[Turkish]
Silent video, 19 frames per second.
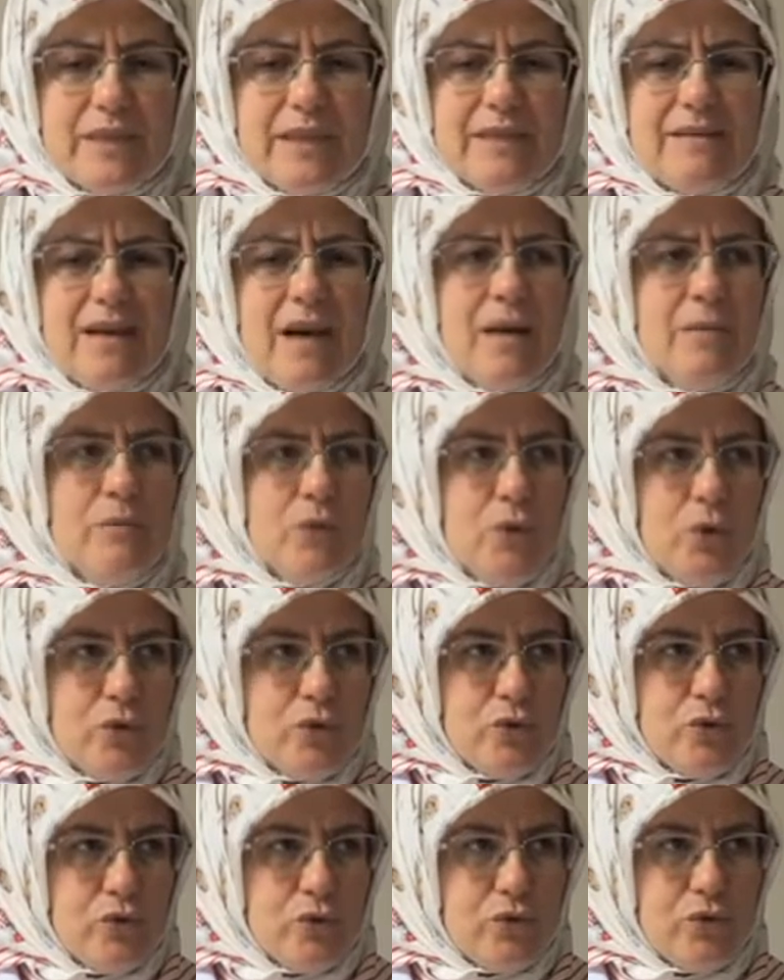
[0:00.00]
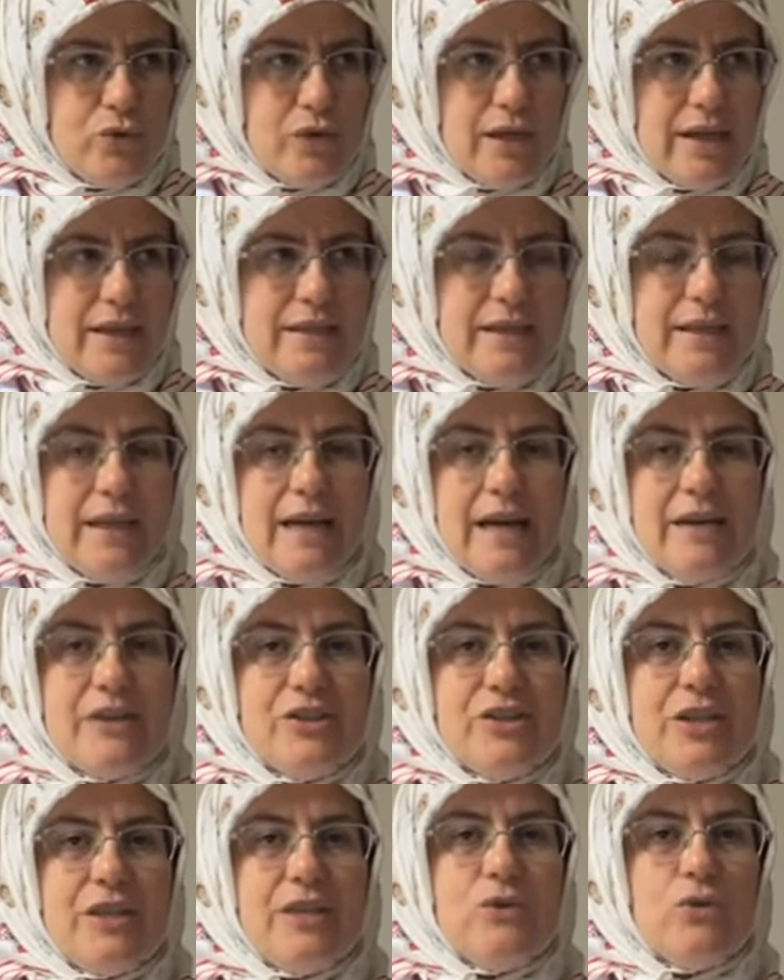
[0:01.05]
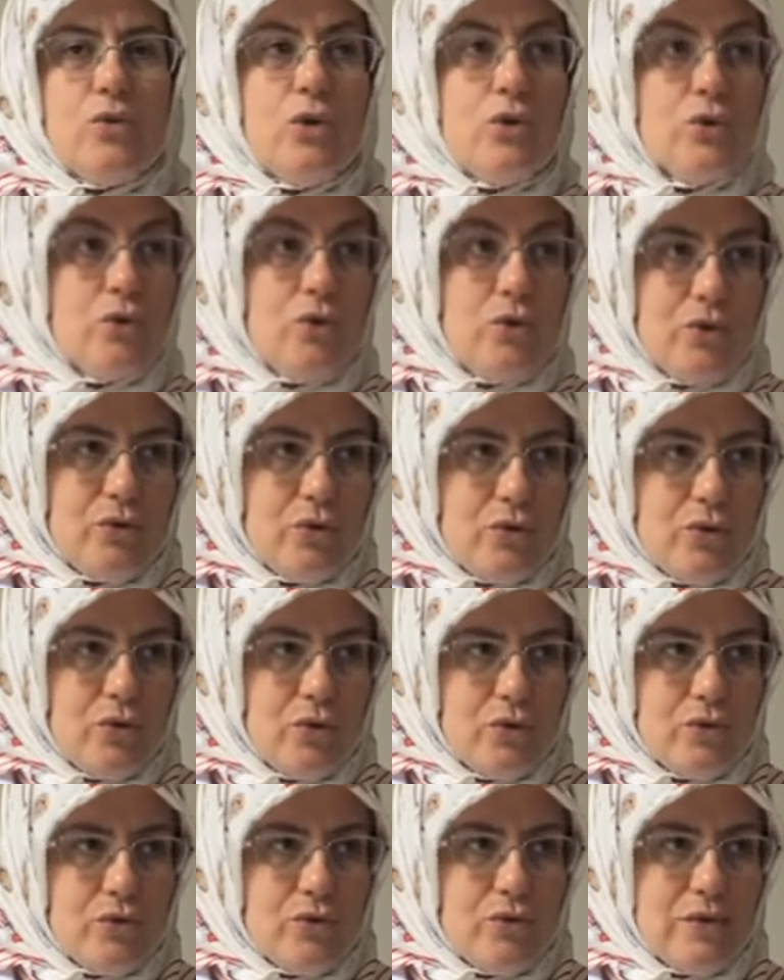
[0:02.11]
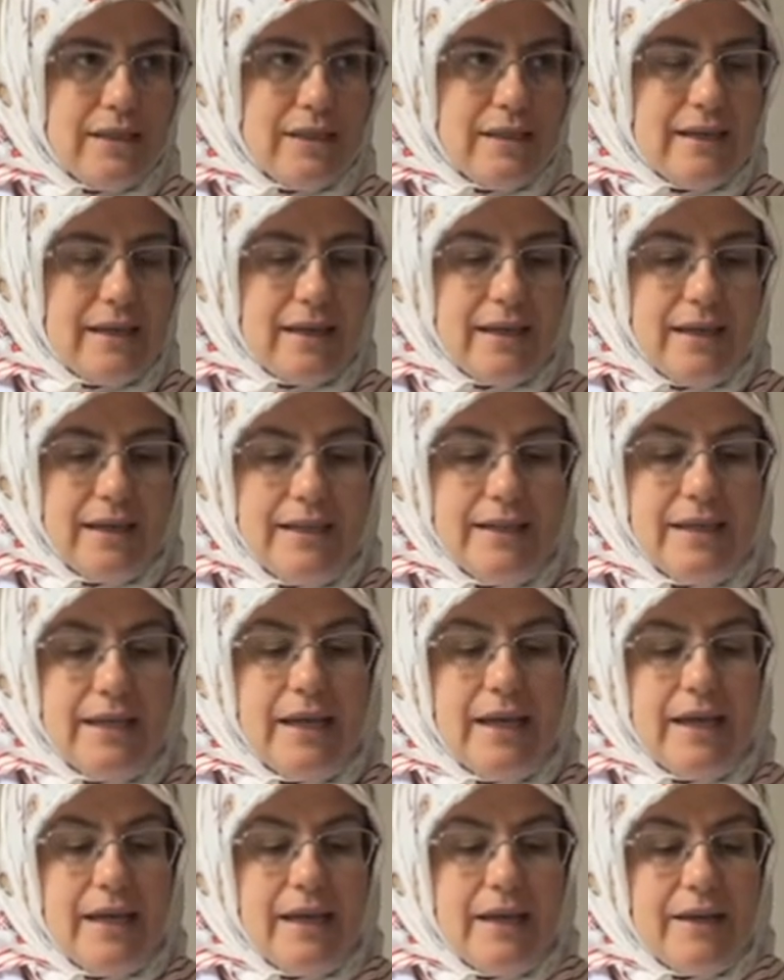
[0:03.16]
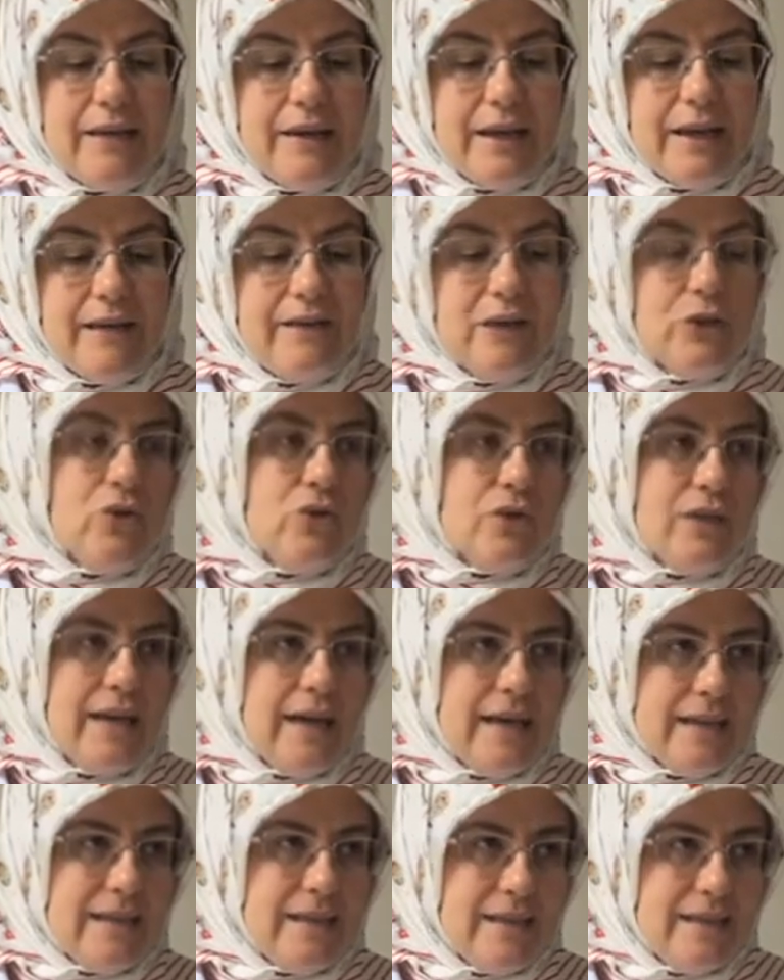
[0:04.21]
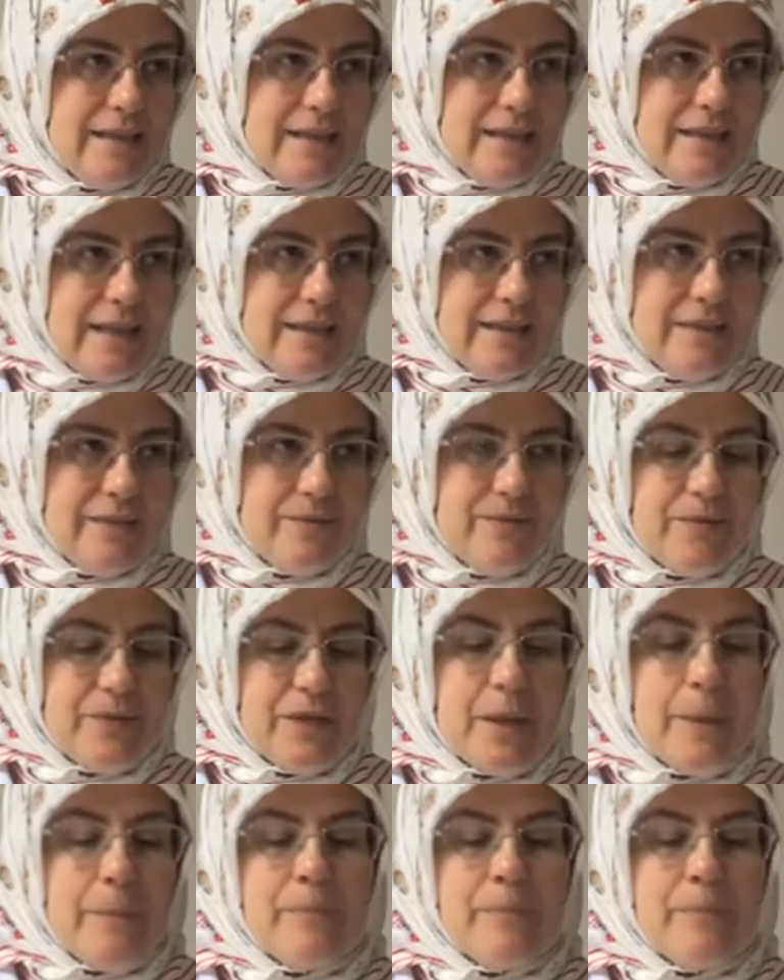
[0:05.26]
tahammülsüzdürler. Her şeyi dört dörtlük olsun isterler e, ve çok gergindirler. Evet.